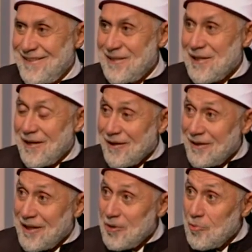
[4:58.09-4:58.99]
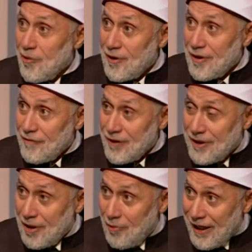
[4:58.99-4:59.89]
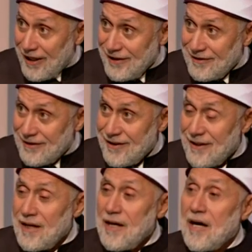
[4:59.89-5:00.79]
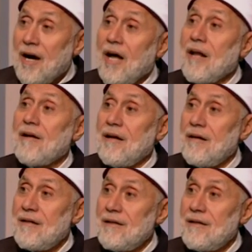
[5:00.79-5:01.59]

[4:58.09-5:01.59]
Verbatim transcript: إذا أراد أن يظهر فضله عليك خلق